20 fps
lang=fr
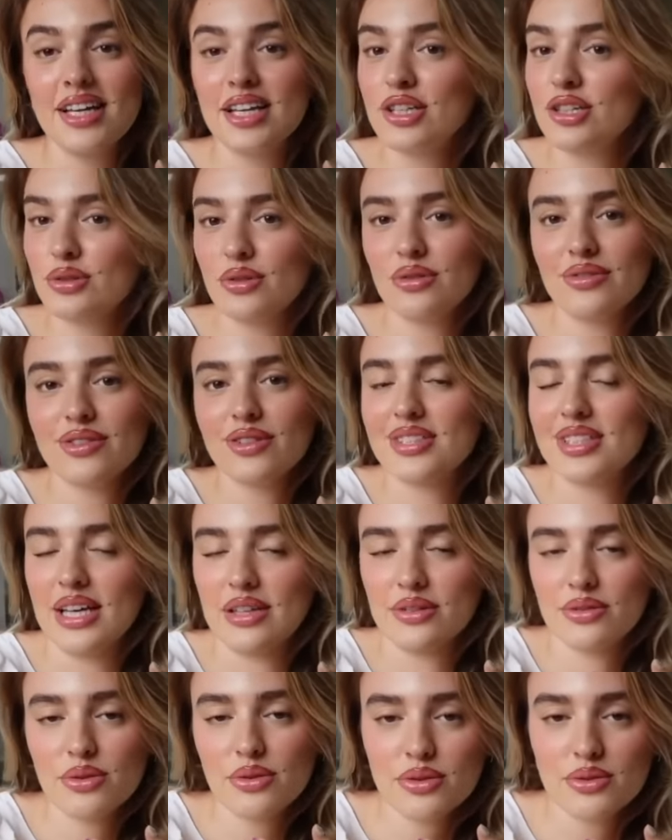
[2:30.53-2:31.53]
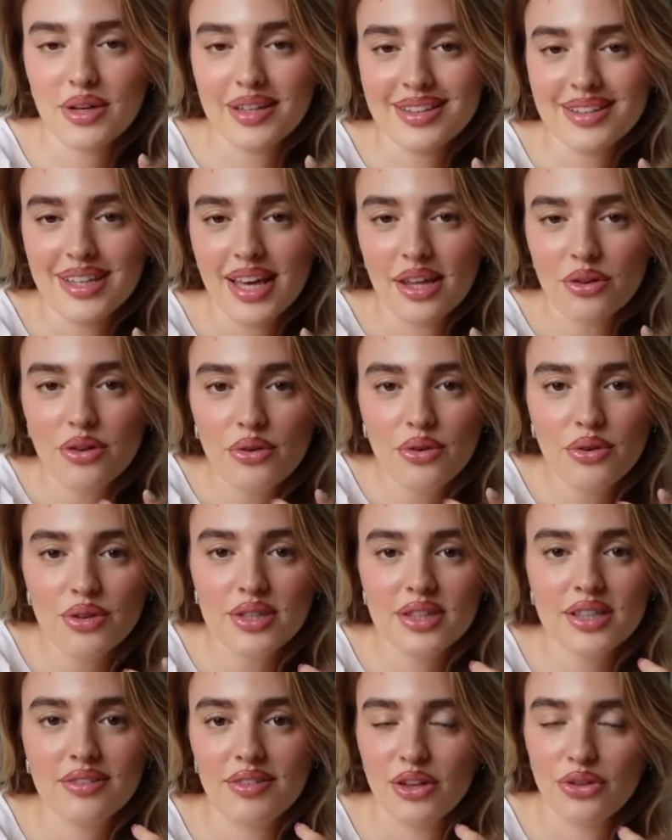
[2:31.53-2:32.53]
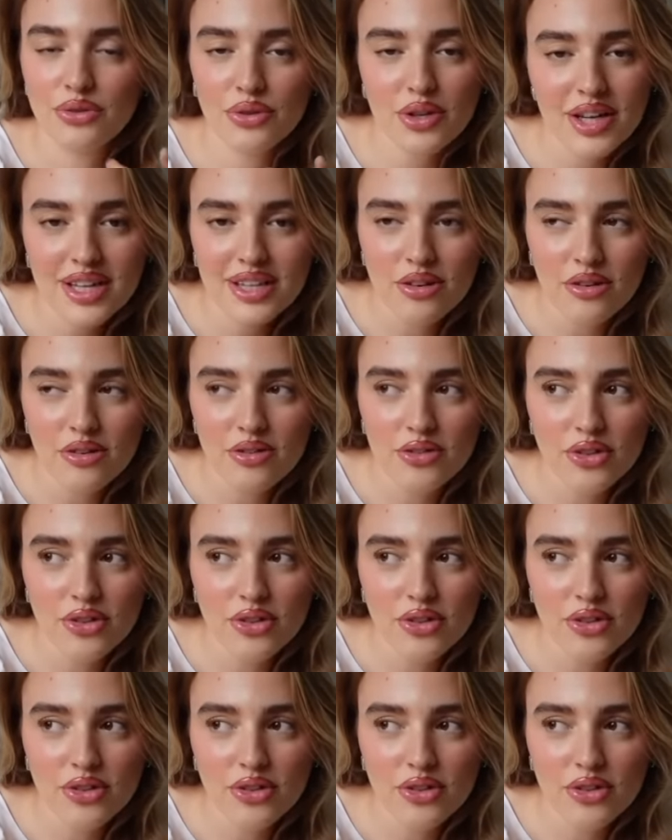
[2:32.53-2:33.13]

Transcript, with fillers: je trouve que c'est un trop chouette cadeau qui va durer dans le